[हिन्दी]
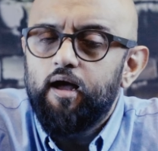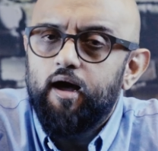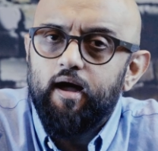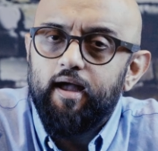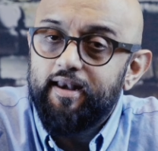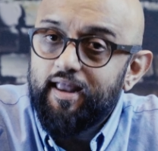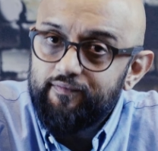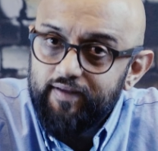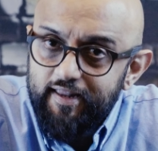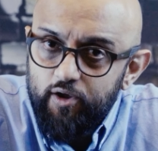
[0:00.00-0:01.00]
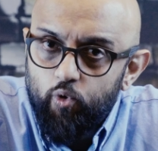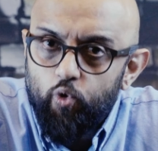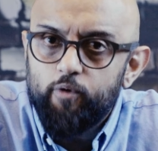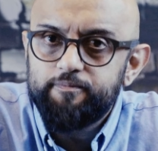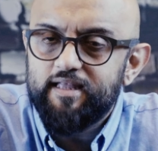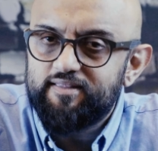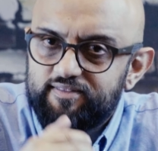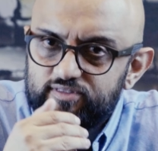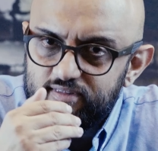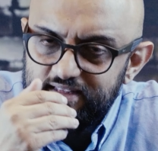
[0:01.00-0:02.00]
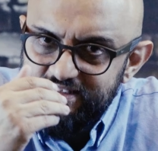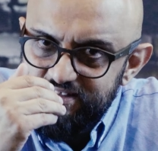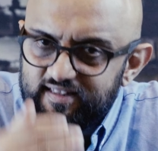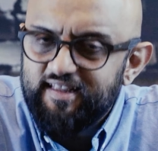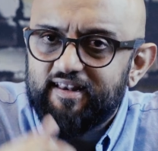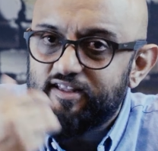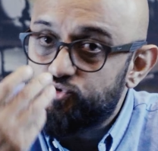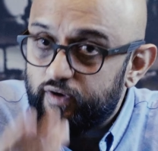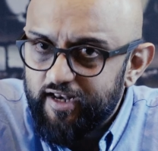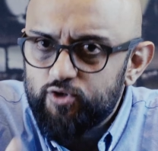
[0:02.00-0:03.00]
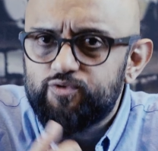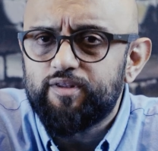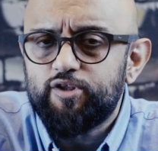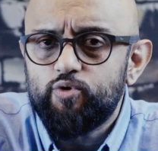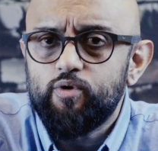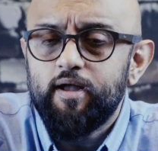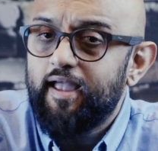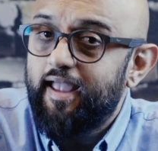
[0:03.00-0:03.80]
Uh, and I really hope that these three resonates with you